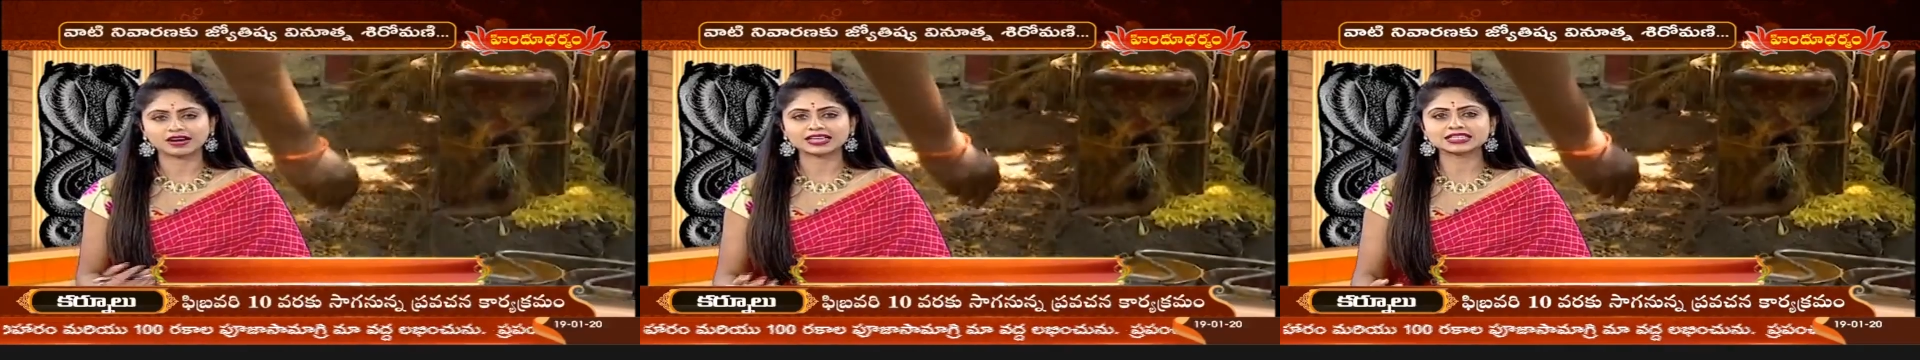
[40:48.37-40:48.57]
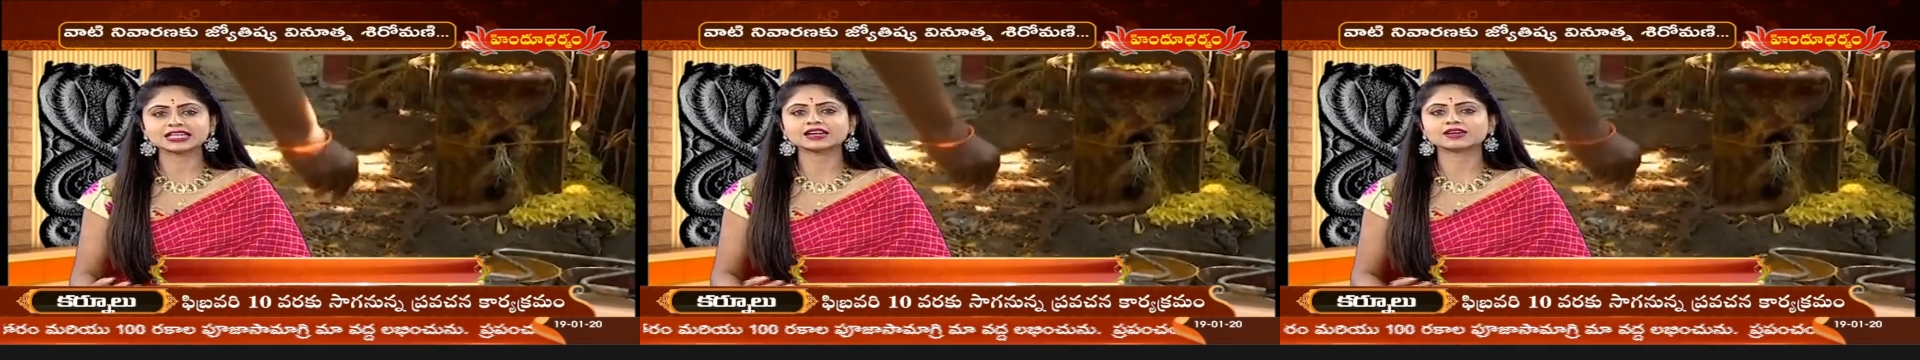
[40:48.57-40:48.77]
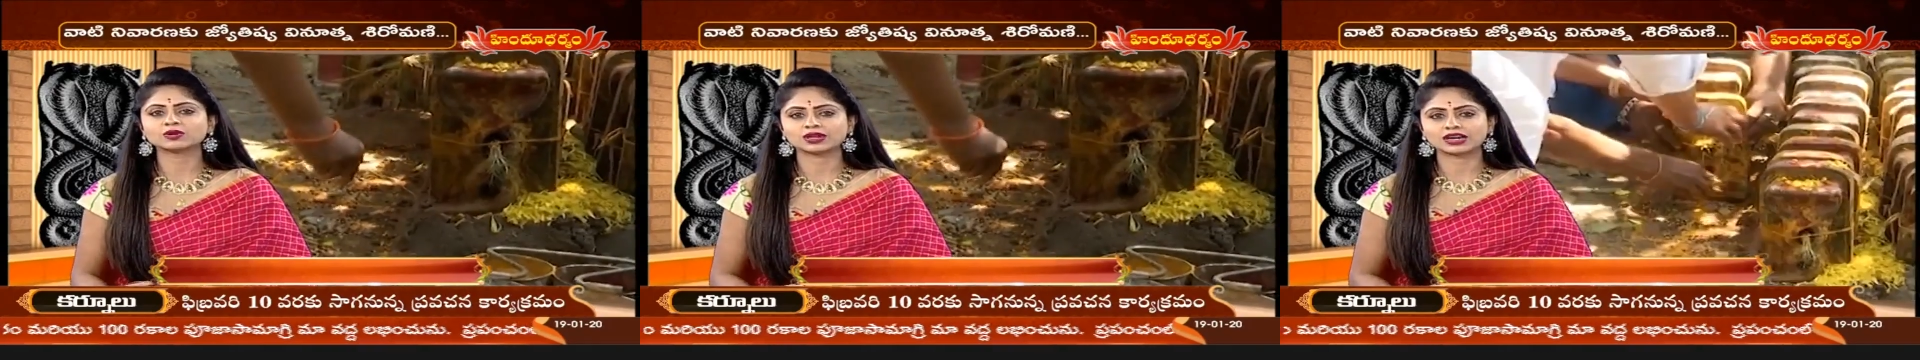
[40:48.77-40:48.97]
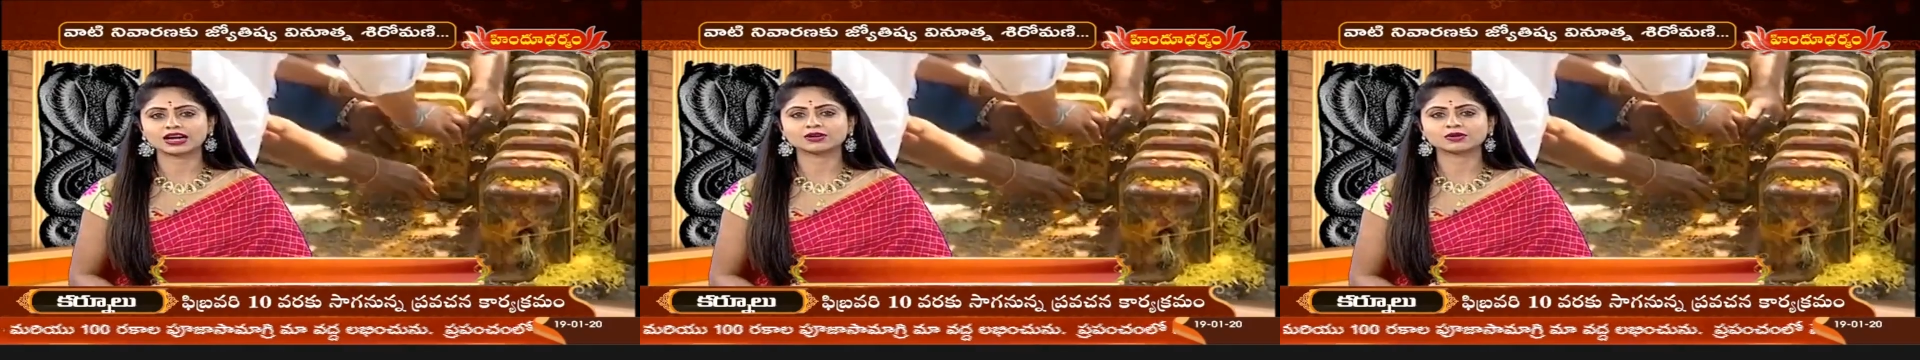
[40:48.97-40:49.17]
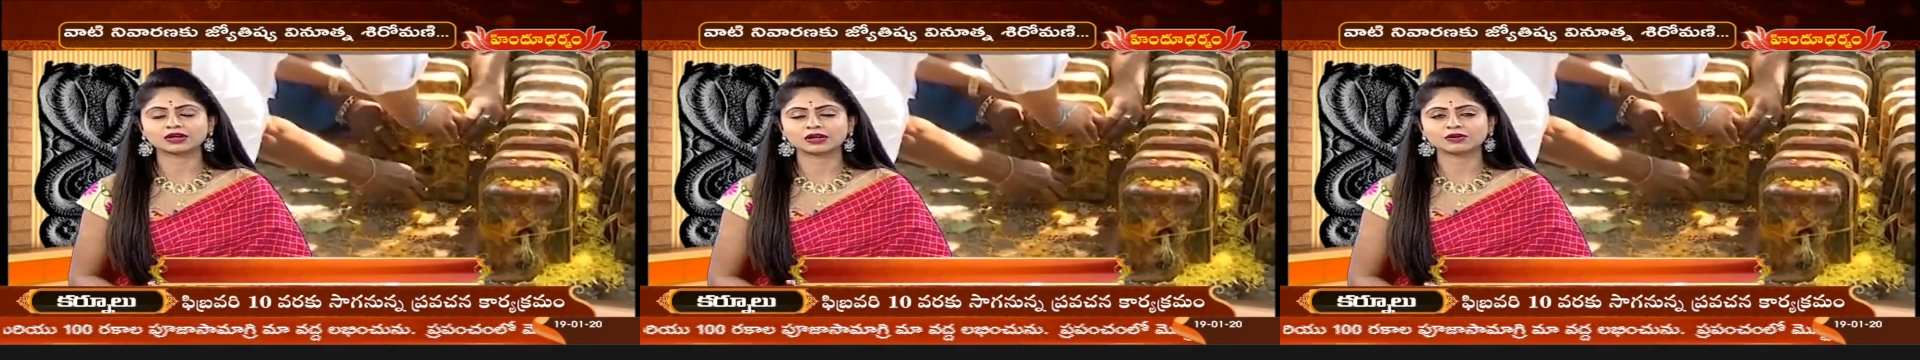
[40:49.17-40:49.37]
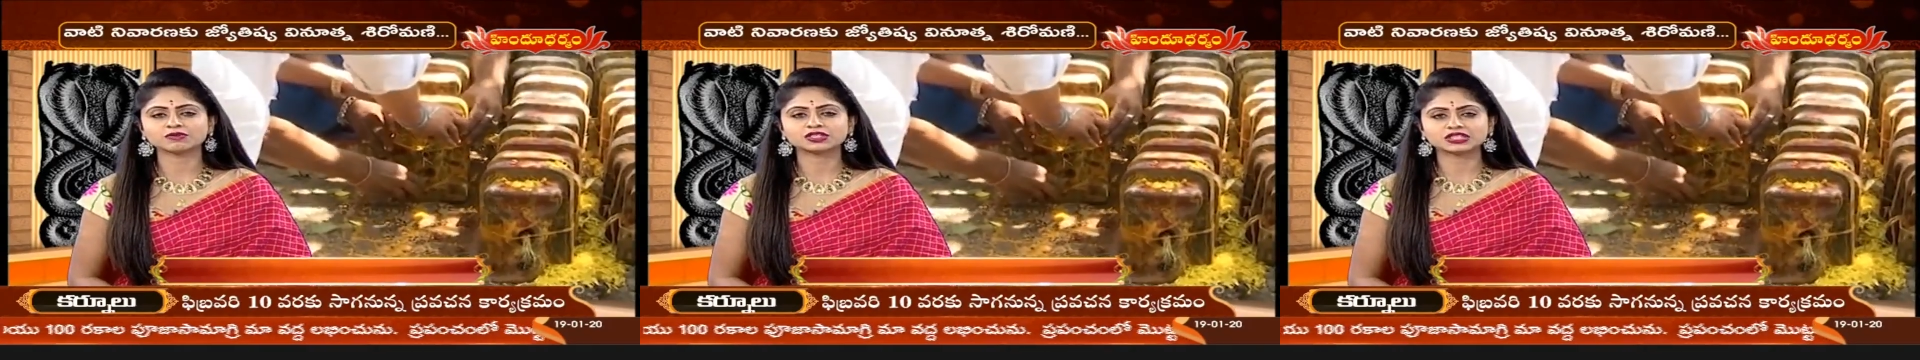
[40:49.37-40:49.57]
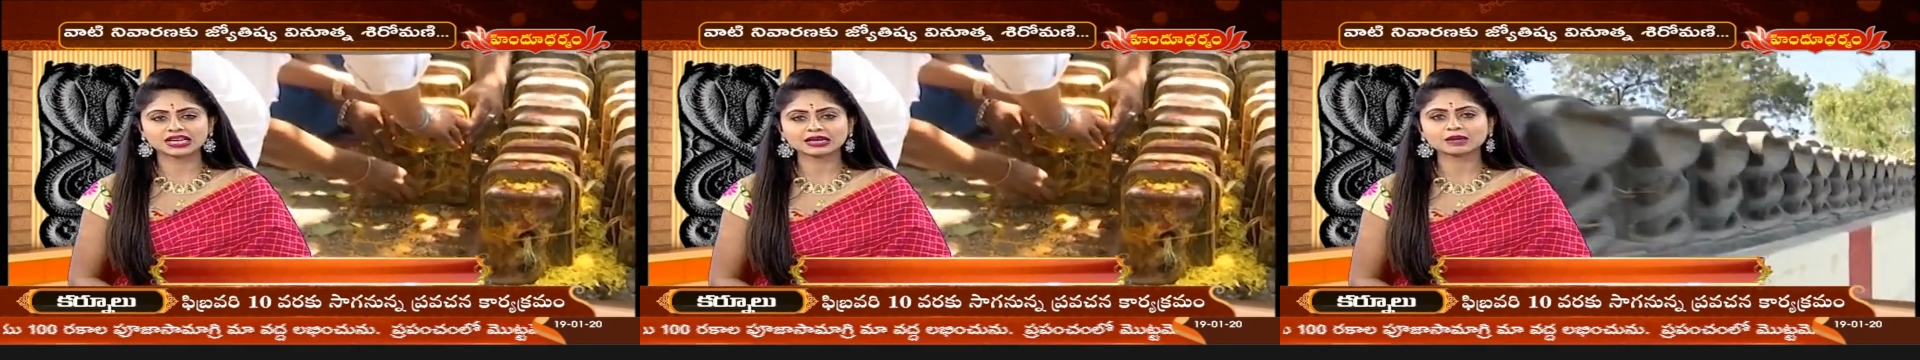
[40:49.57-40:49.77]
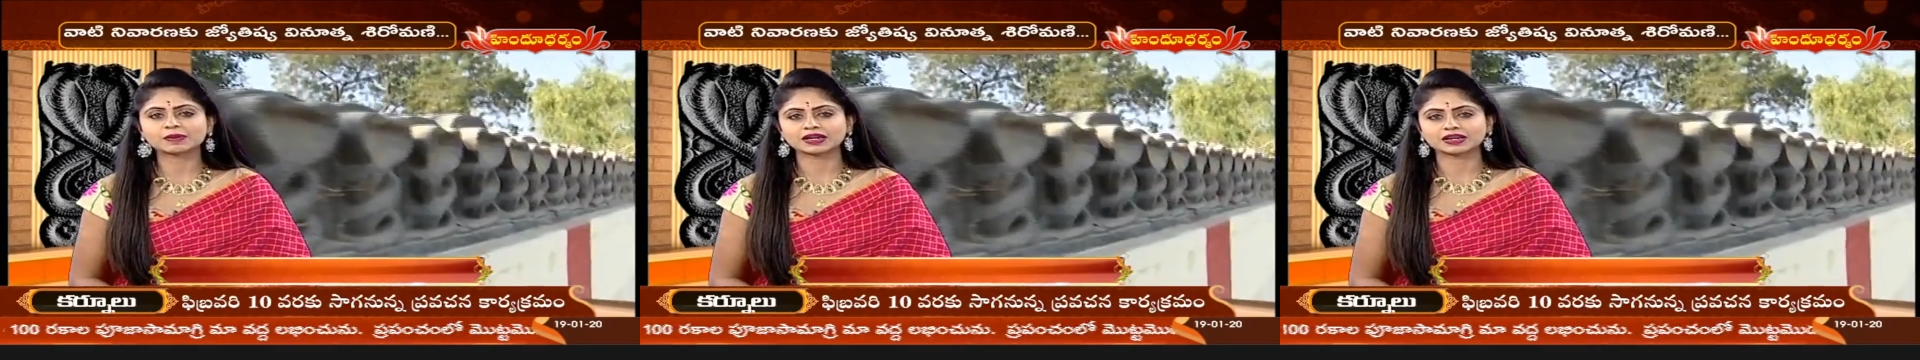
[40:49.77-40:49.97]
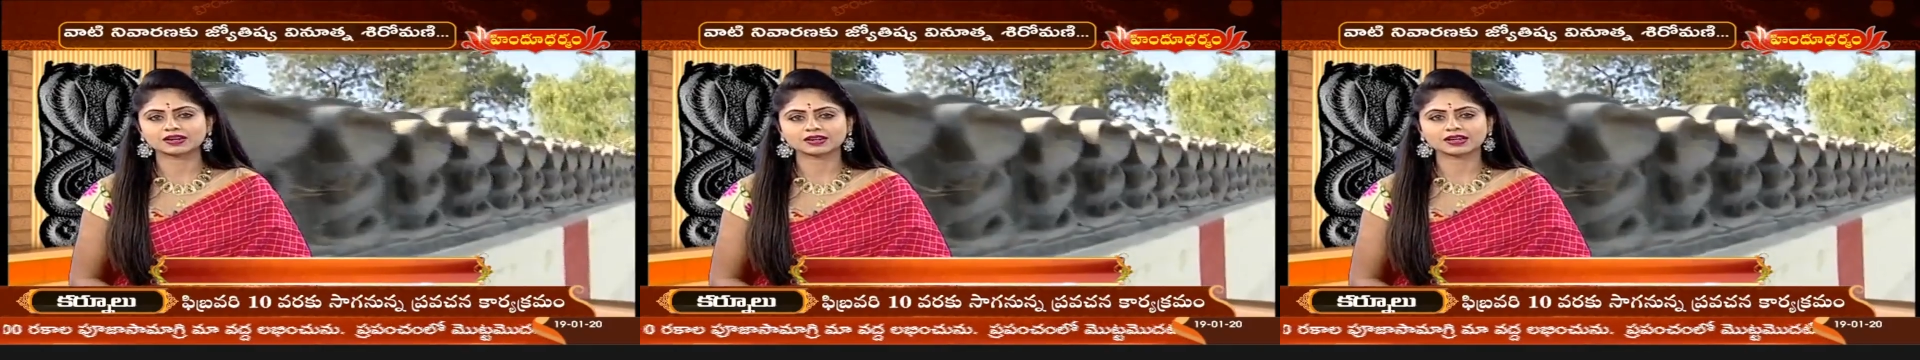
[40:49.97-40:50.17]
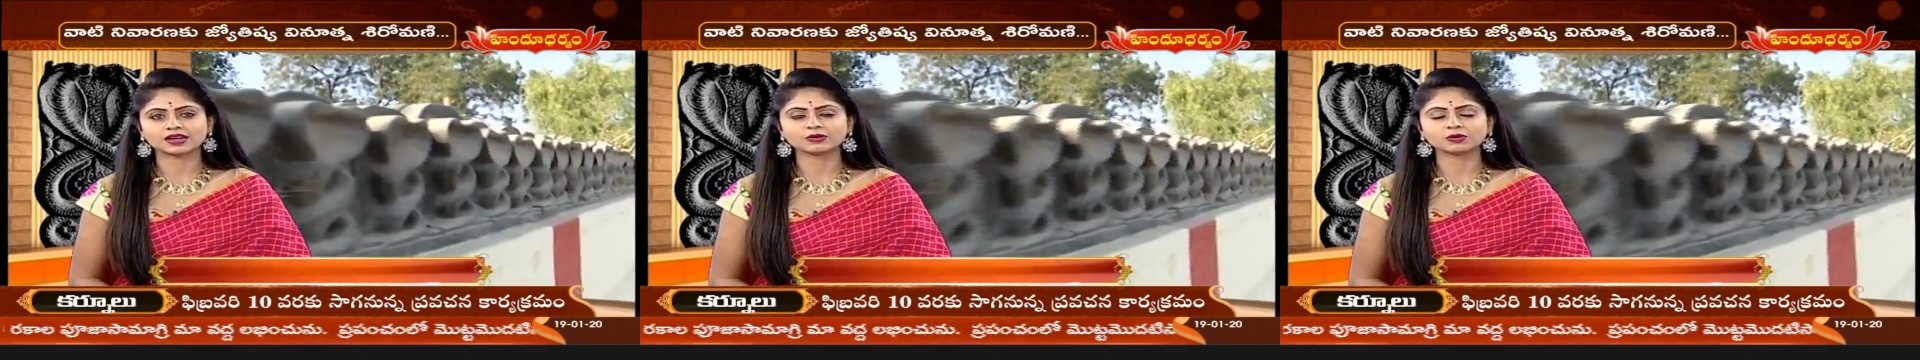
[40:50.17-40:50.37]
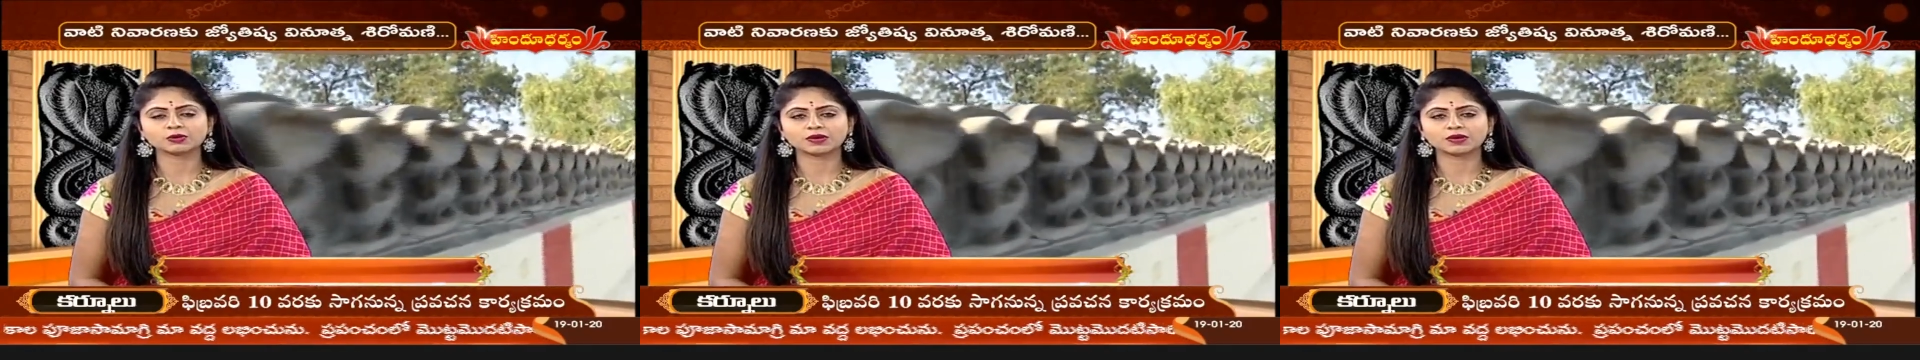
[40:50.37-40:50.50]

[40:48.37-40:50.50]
వైజాగ్ కూడా రానున్నారు విశాఖపట్నానికి